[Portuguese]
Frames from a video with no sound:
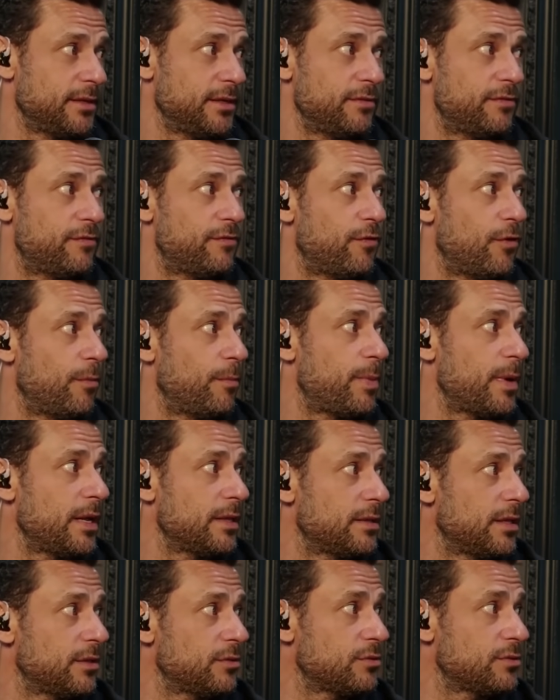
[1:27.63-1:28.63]
e fomos para
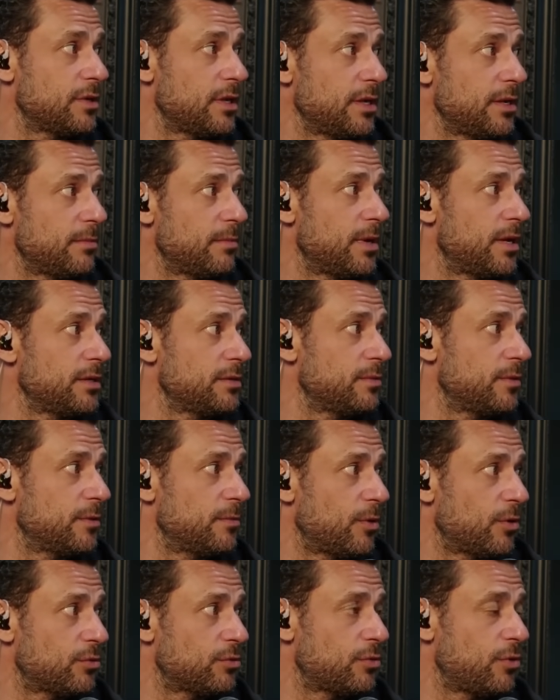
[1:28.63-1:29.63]
dentro dos alemães, mas, meu
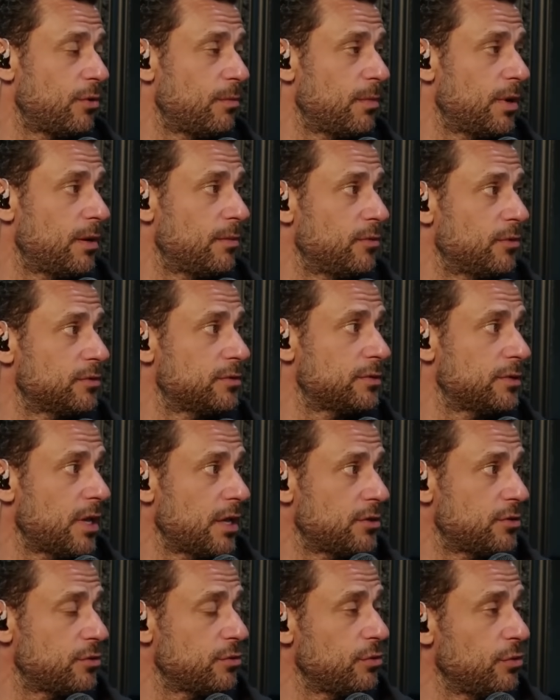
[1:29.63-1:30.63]
irmão. Tomamos mas...
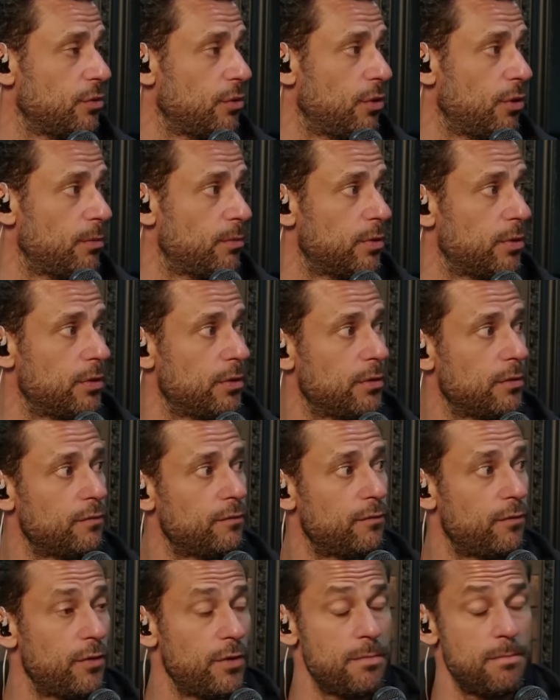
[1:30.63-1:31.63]
sete no lombo.
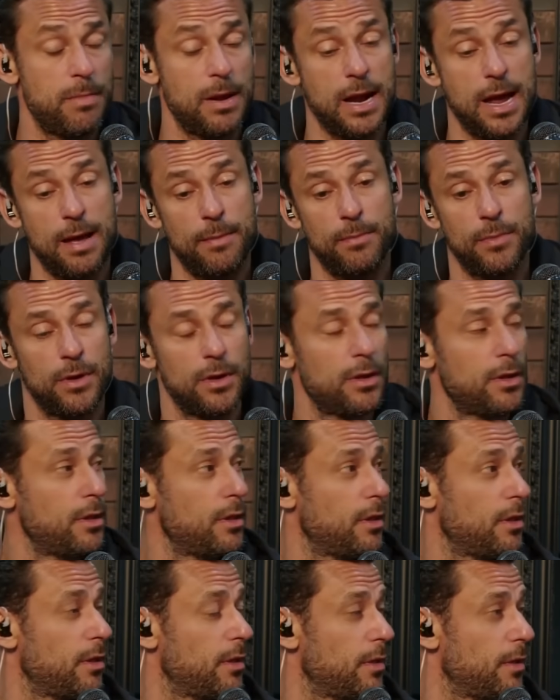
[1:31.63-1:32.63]
Foi mas brabo. antes de falar de